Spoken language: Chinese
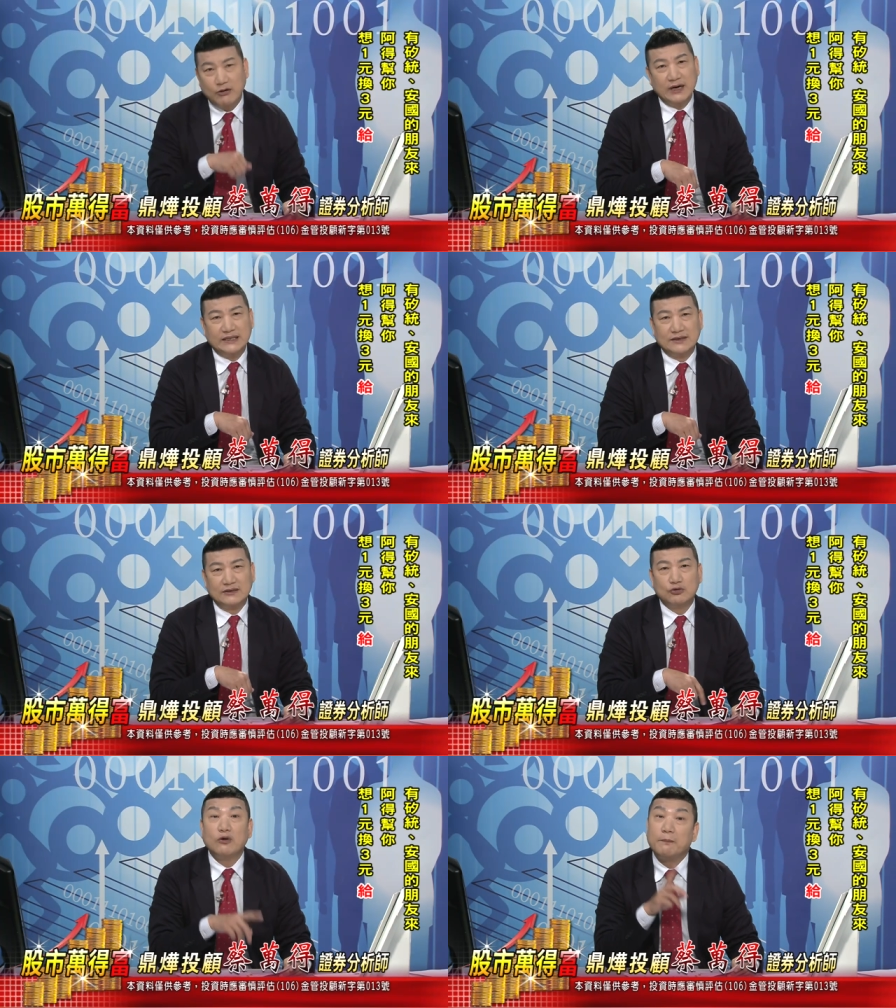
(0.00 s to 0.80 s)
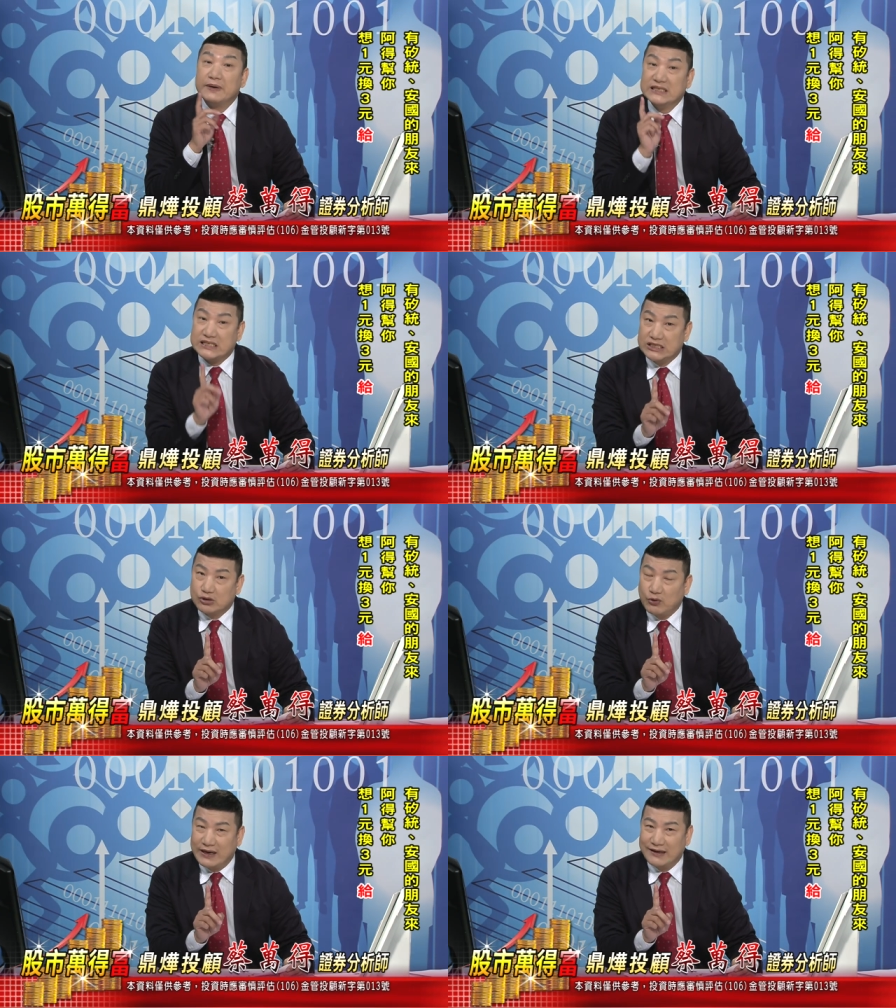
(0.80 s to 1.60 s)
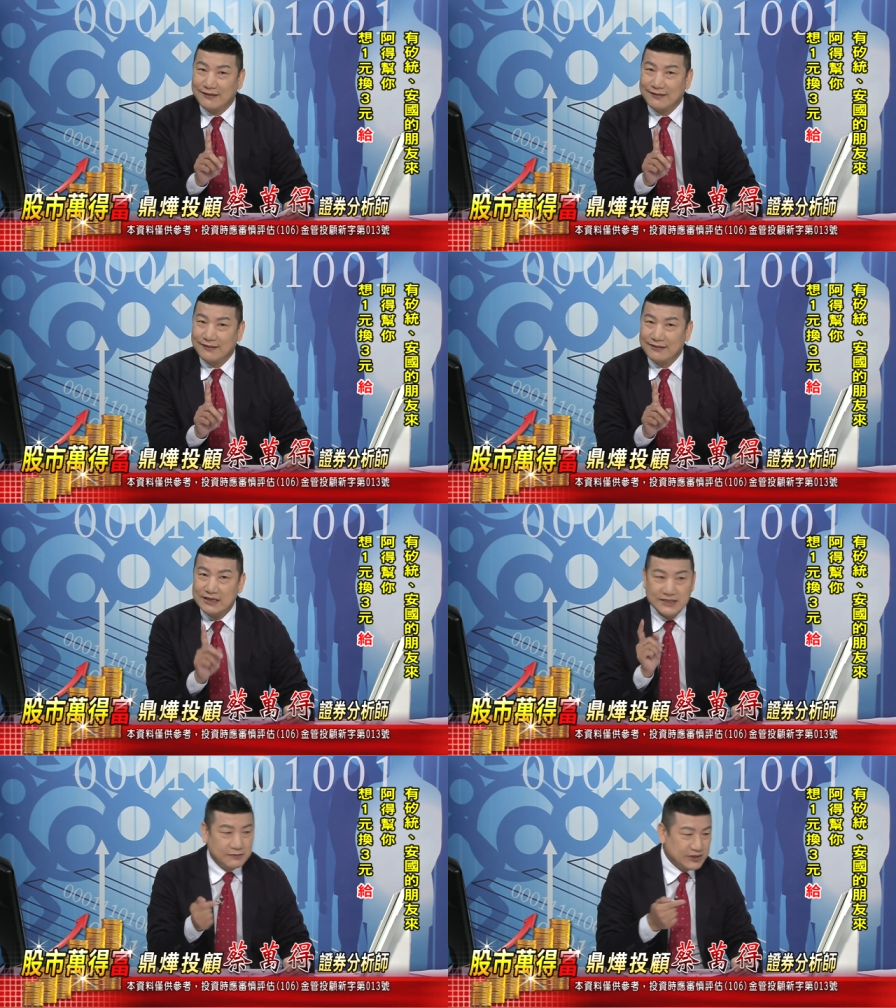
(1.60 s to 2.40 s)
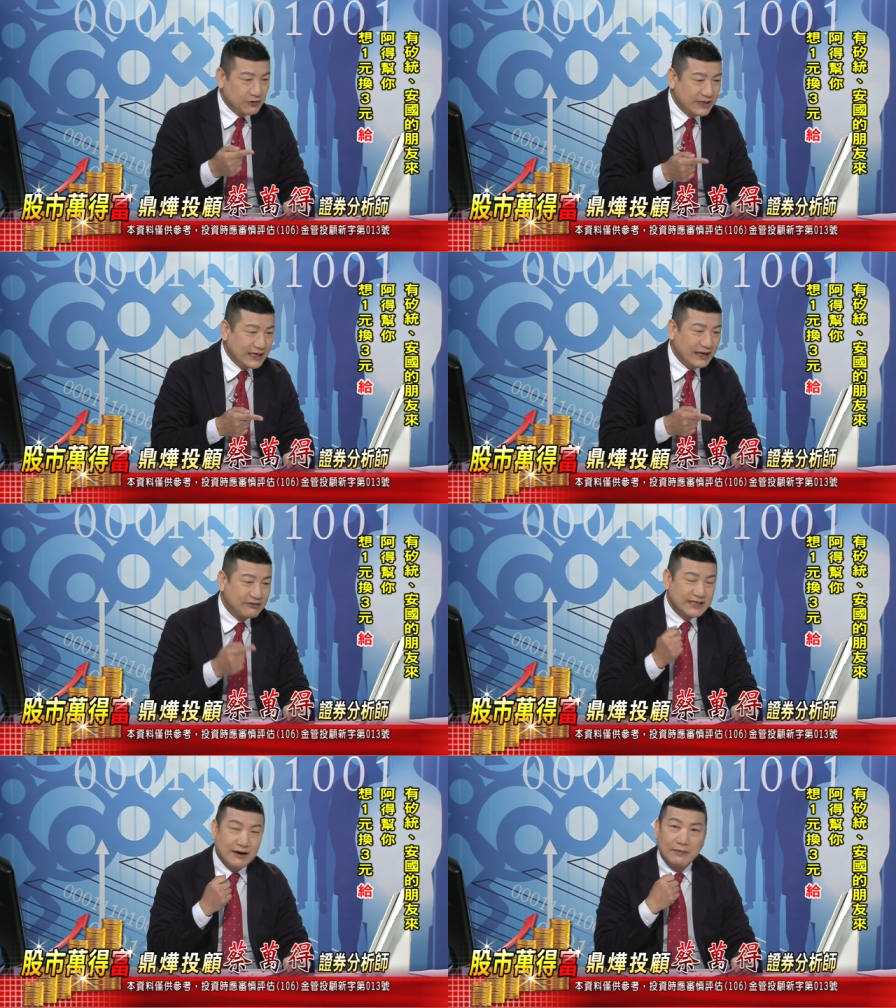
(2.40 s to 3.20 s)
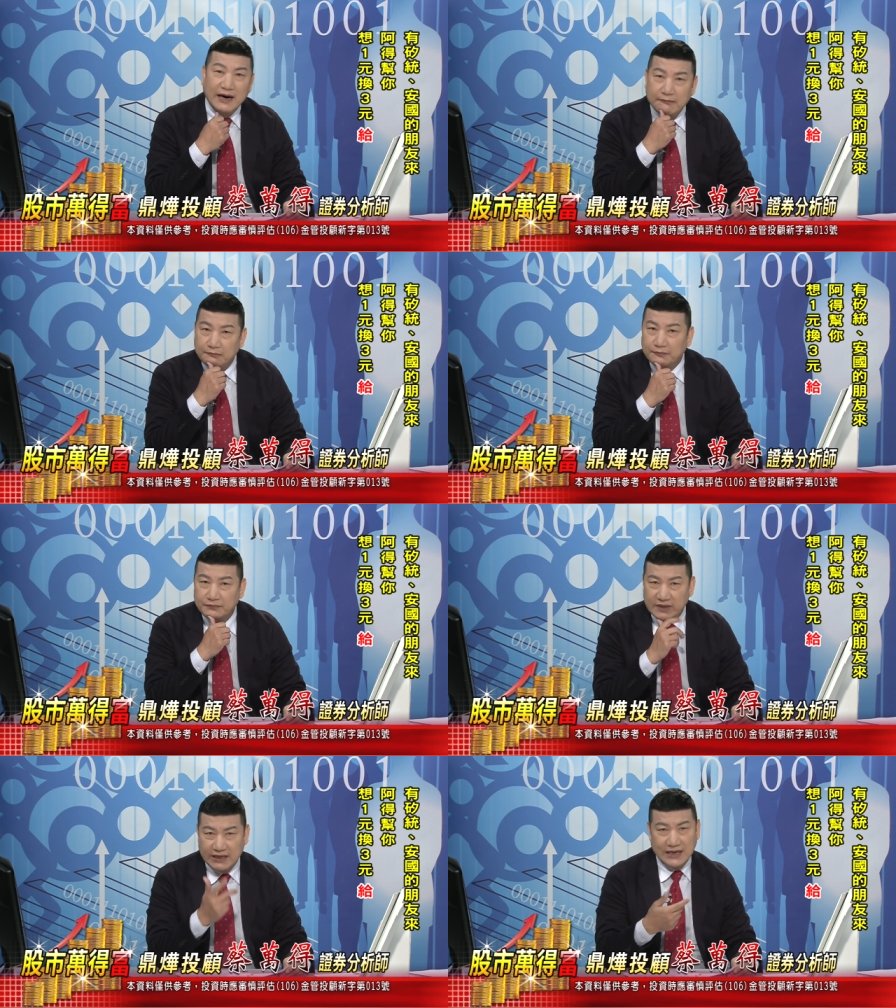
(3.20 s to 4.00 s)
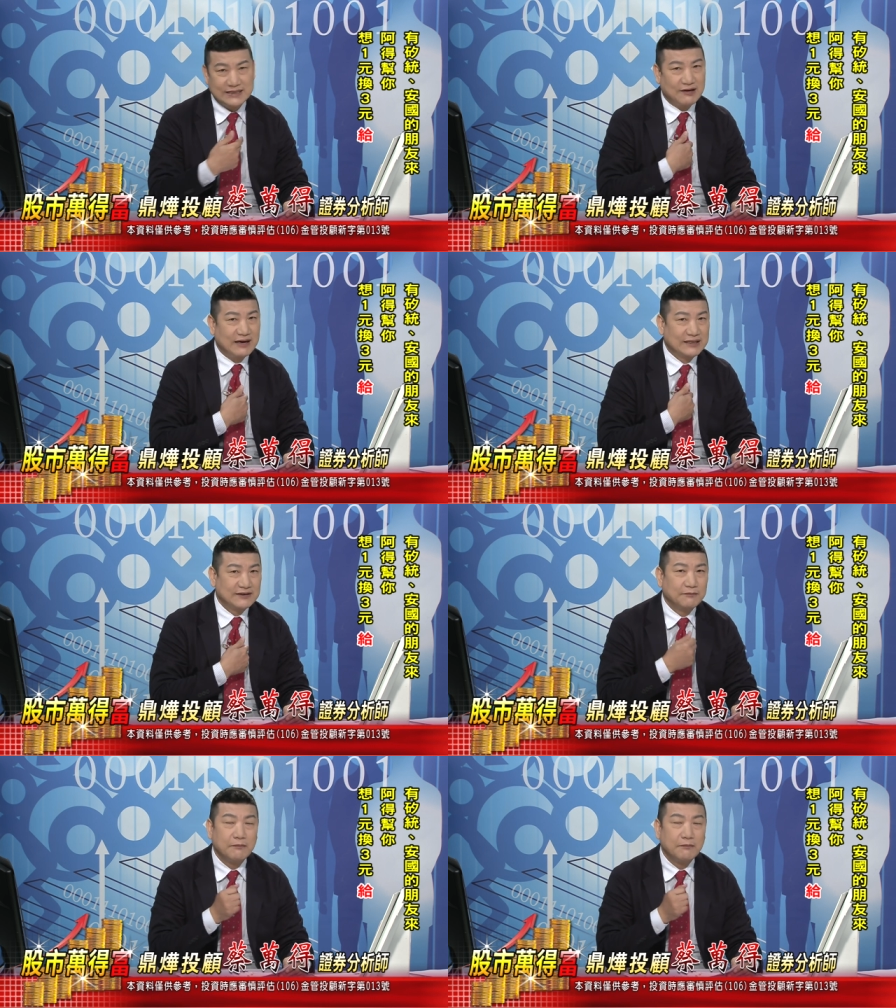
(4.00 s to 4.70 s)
块的，如果本值对，你什么时候应该要加码，你来找阿德。